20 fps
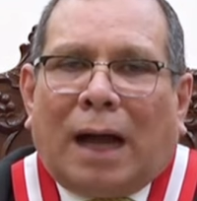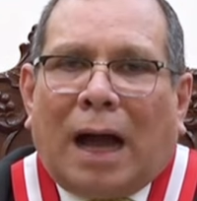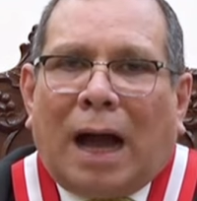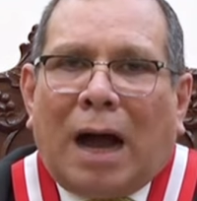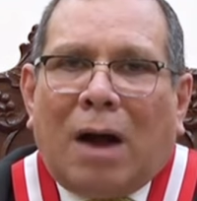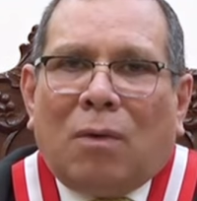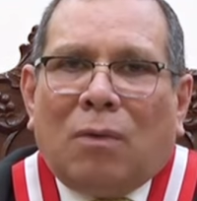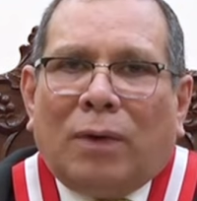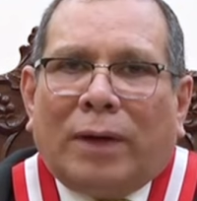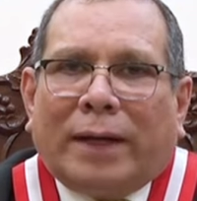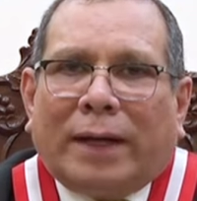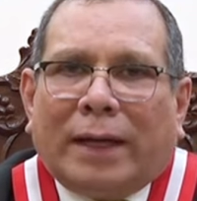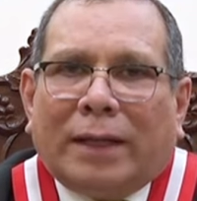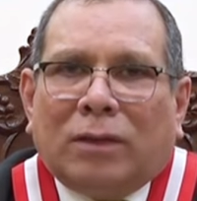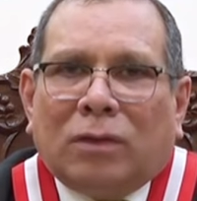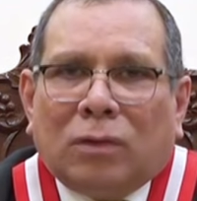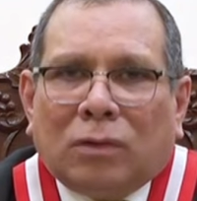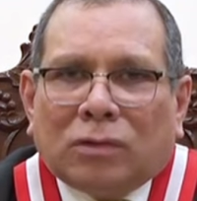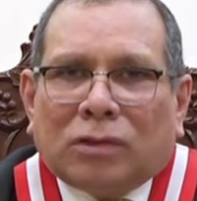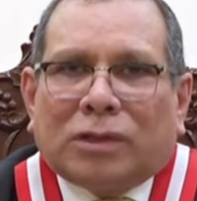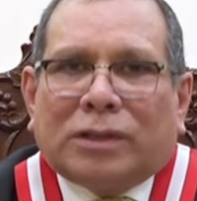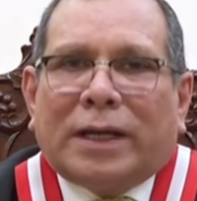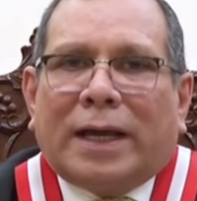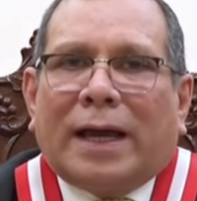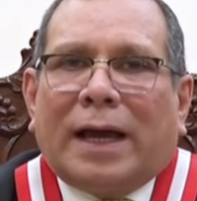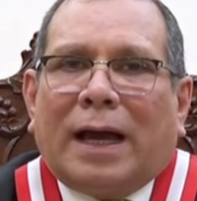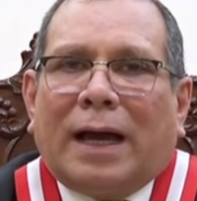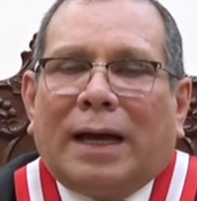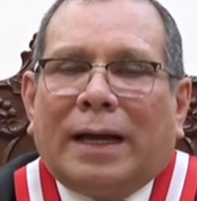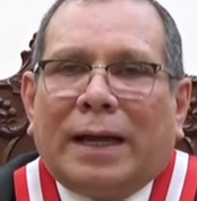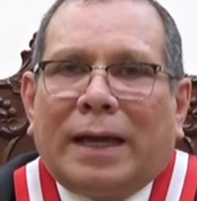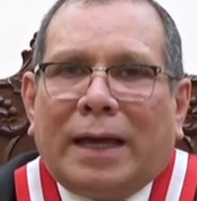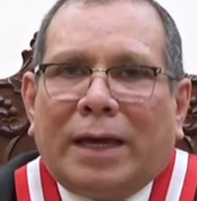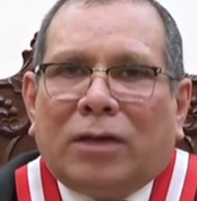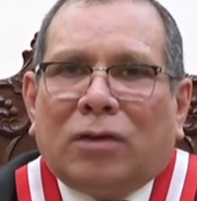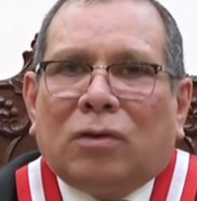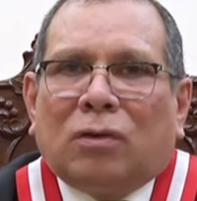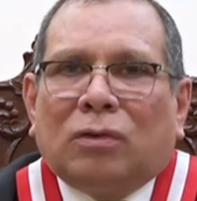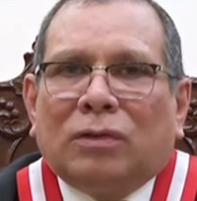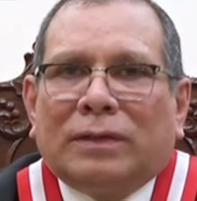aunque no sea
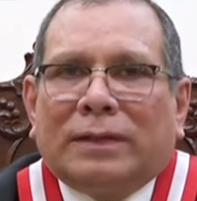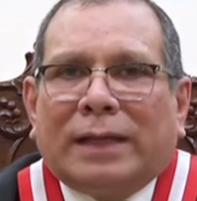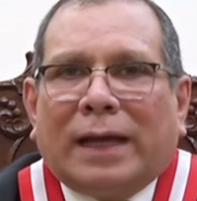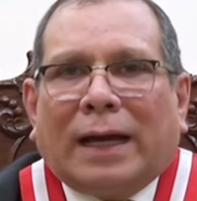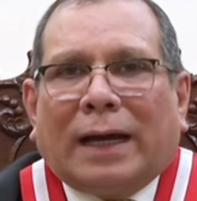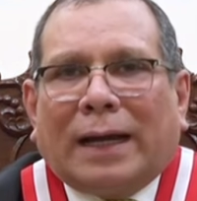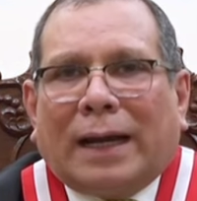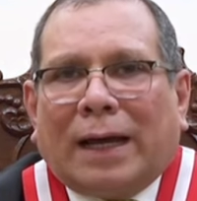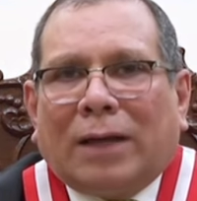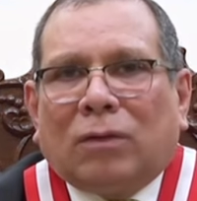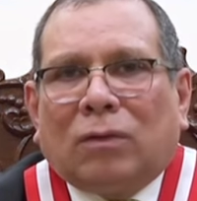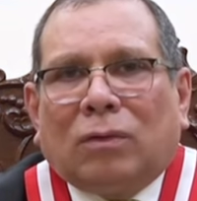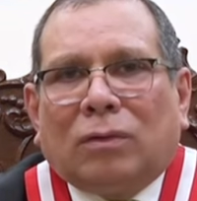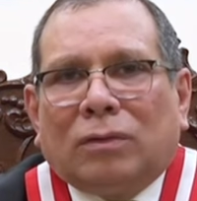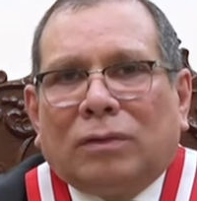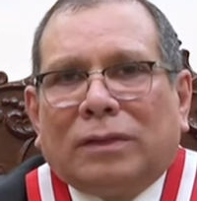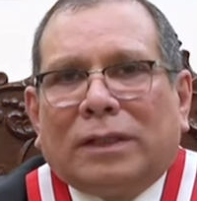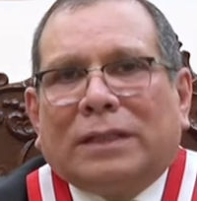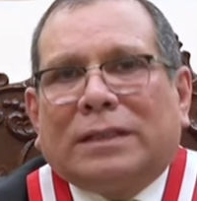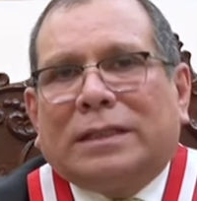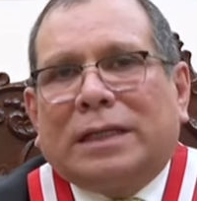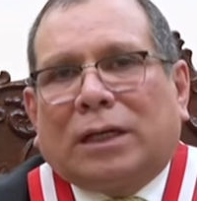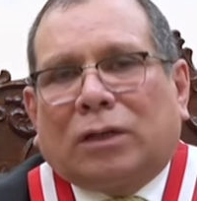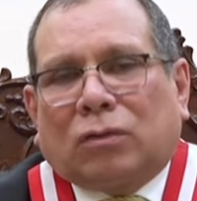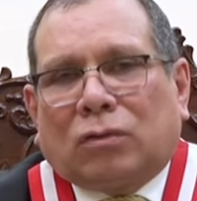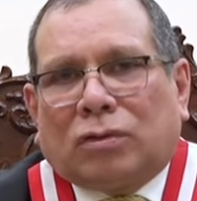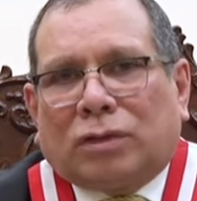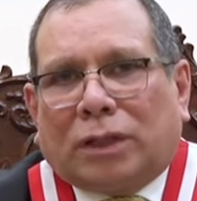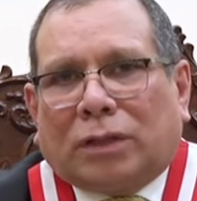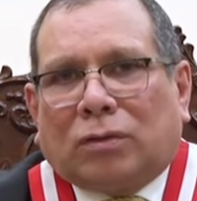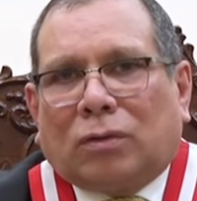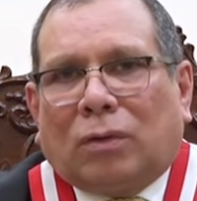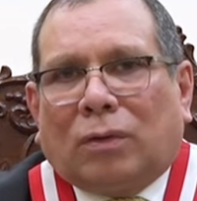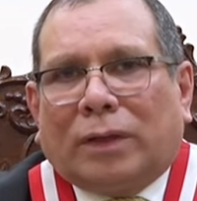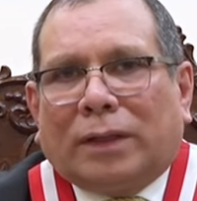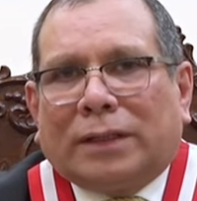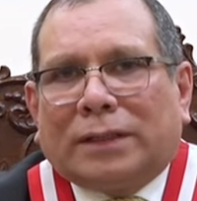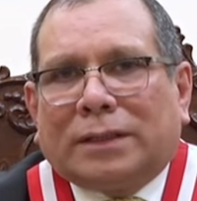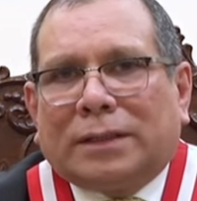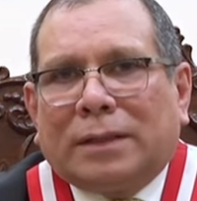ello de agrado de ciertos
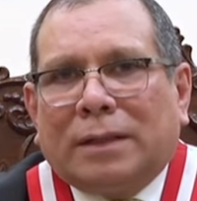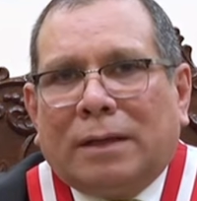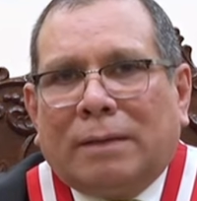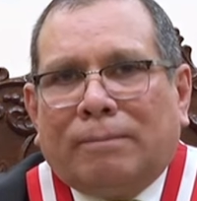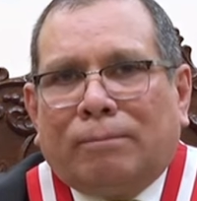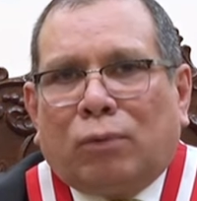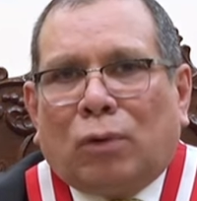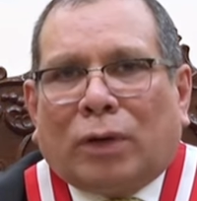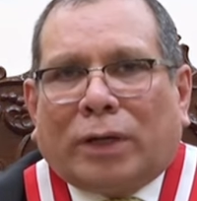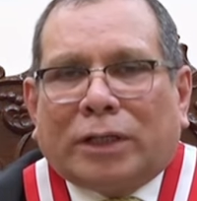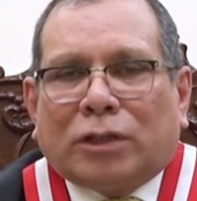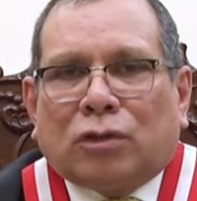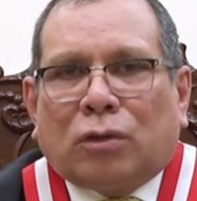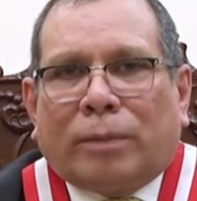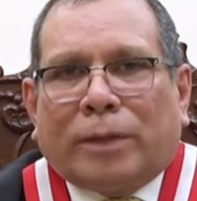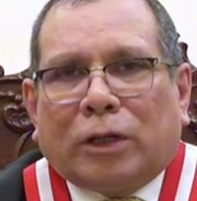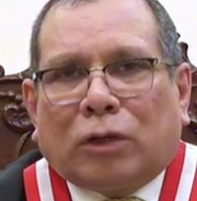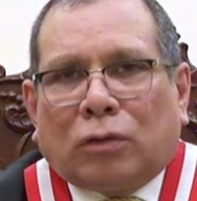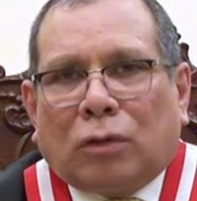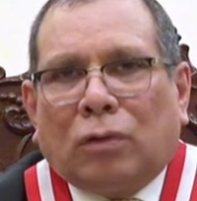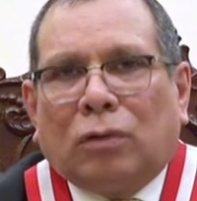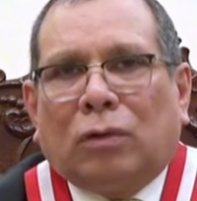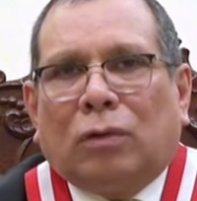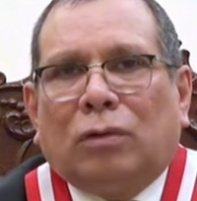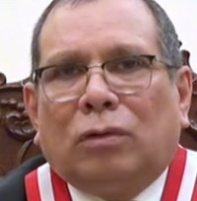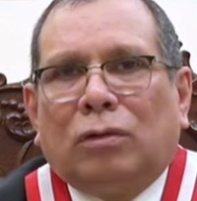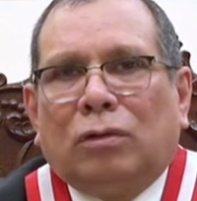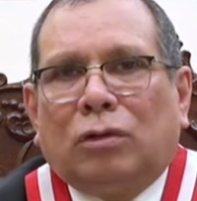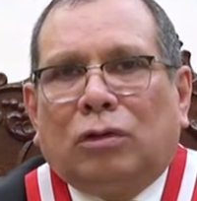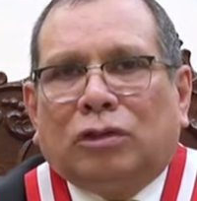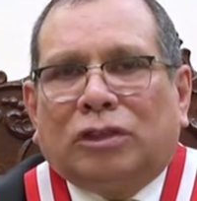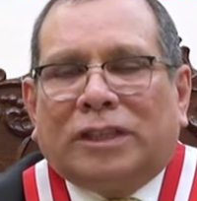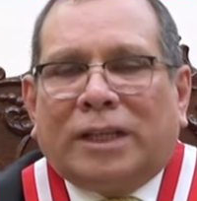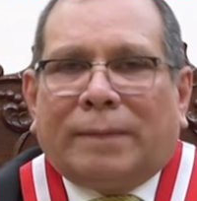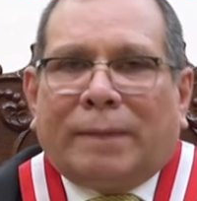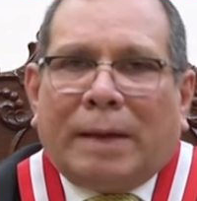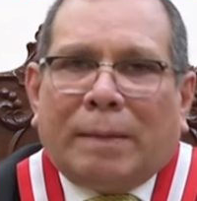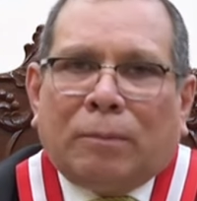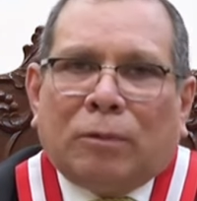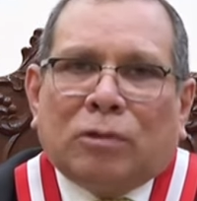sectores, porque sobre todo nos
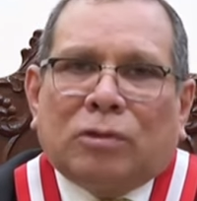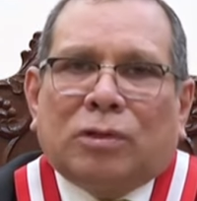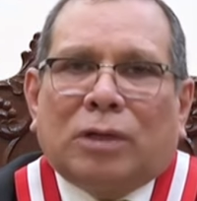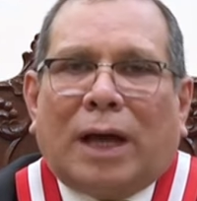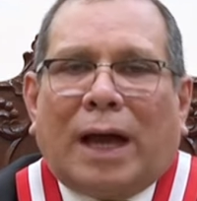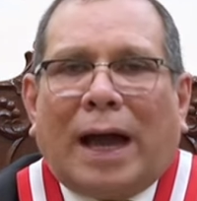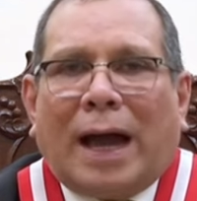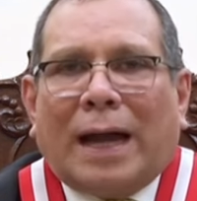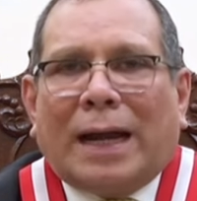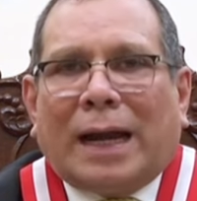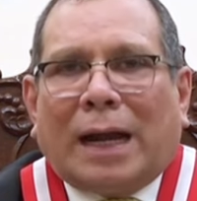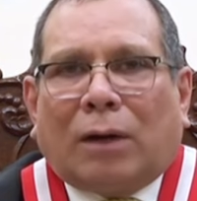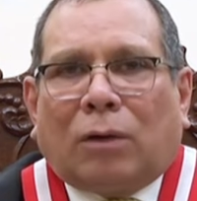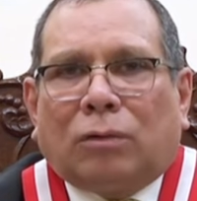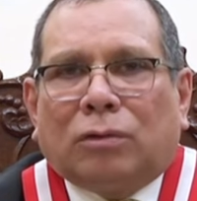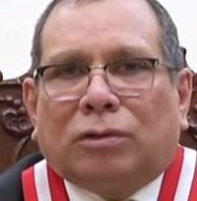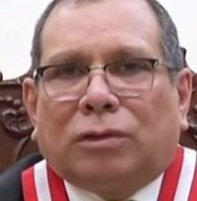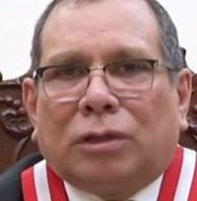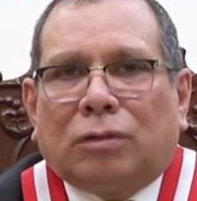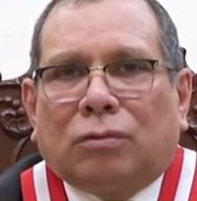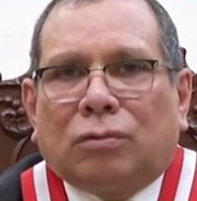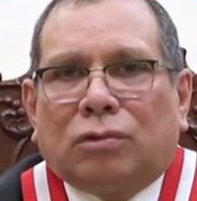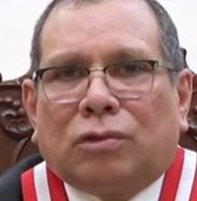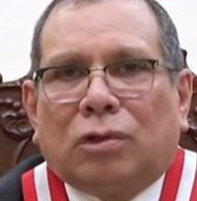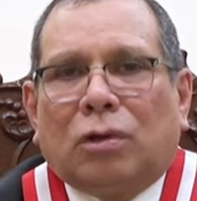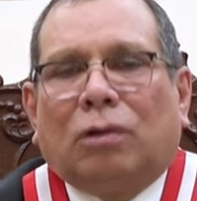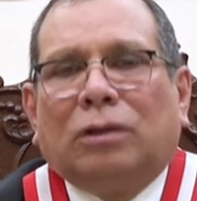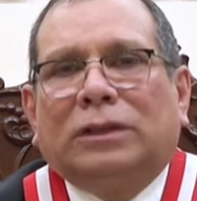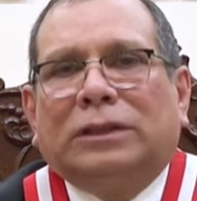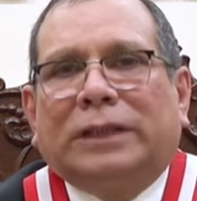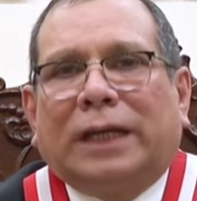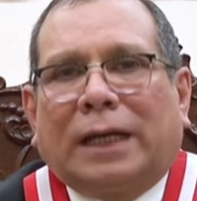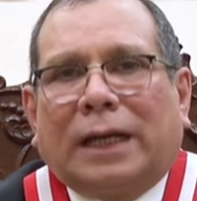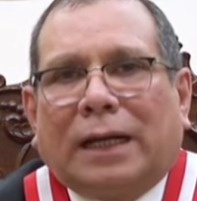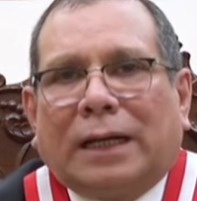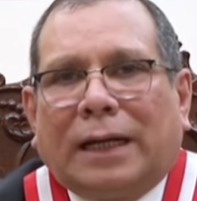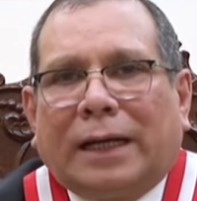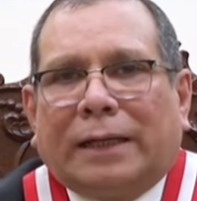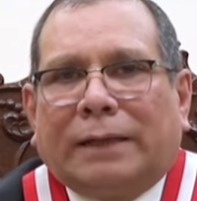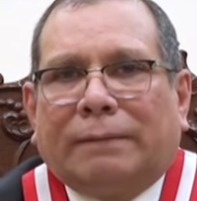debemos a la Constitución y a
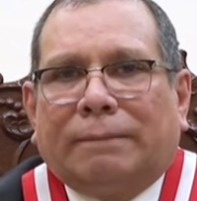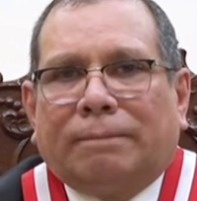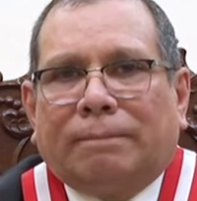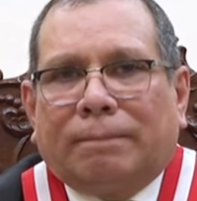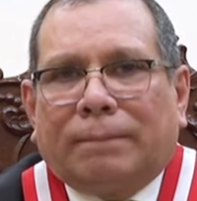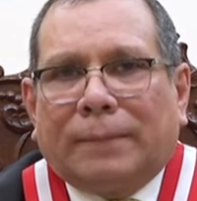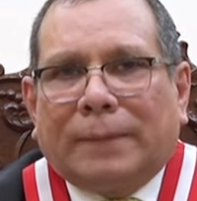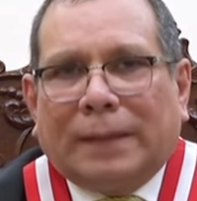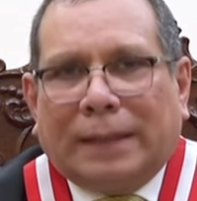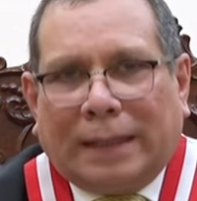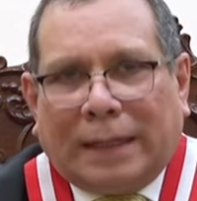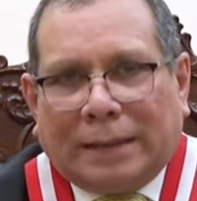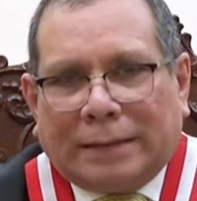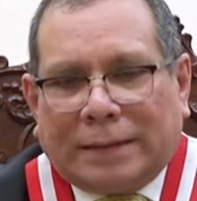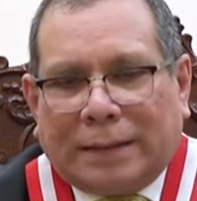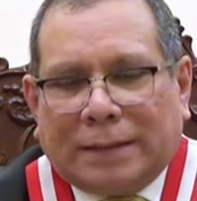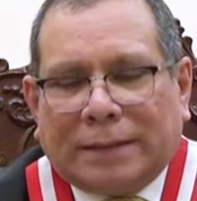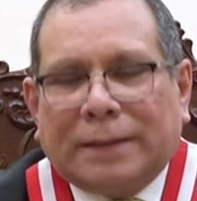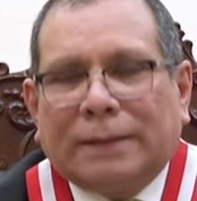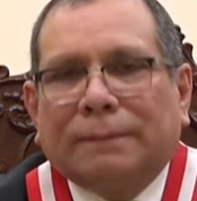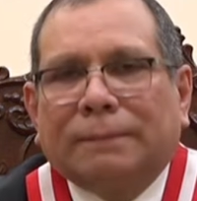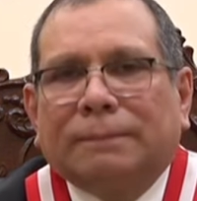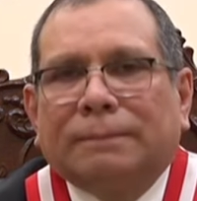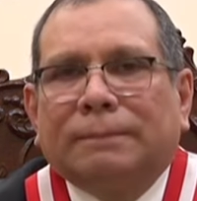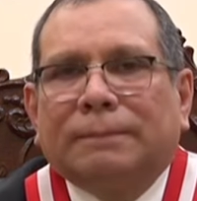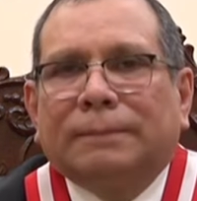la ley. Gracias.